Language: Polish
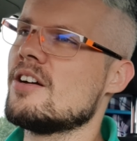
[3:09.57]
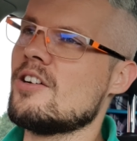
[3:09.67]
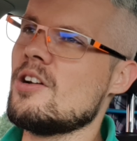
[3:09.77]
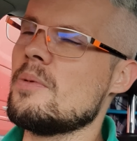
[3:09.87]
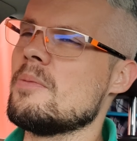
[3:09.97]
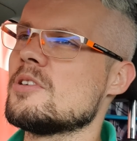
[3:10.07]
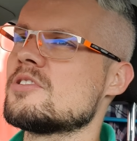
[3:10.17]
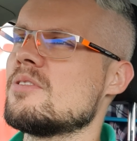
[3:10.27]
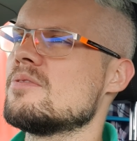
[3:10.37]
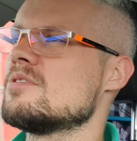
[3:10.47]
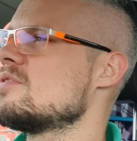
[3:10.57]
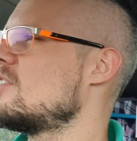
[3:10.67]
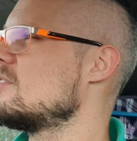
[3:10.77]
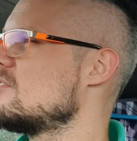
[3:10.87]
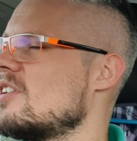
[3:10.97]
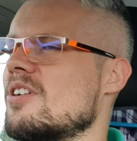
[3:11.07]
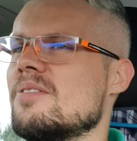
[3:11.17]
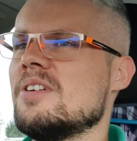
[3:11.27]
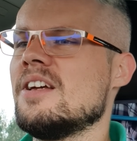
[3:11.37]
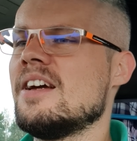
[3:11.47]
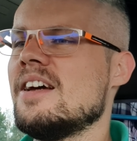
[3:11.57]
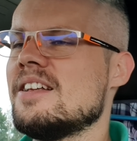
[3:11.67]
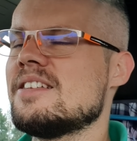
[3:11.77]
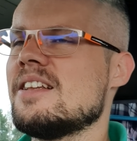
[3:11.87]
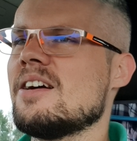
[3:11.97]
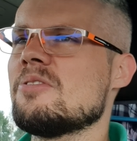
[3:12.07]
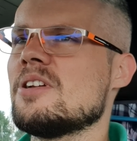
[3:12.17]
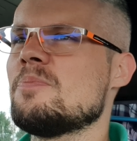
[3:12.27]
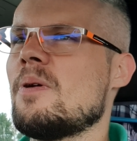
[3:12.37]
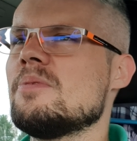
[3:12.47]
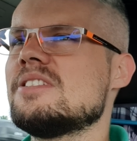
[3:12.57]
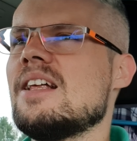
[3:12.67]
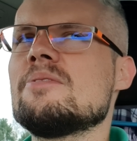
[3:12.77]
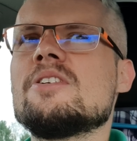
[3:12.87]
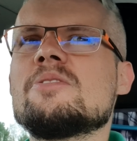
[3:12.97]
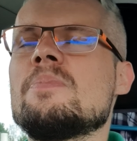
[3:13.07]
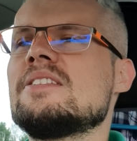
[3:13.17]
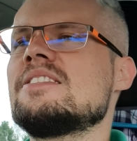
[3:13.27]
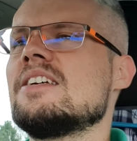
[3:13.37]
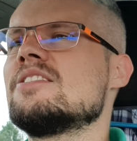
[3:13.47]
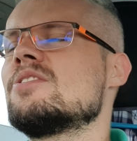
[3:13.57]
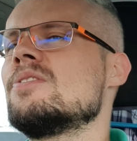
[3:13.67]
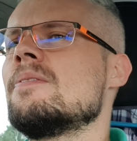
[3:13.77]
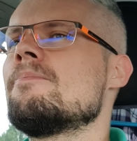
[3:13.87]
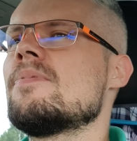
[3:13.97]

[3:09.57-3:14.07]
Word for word: chorobę morską swoją drogą i ten akurat pomysł dla mnie jest bez sensu,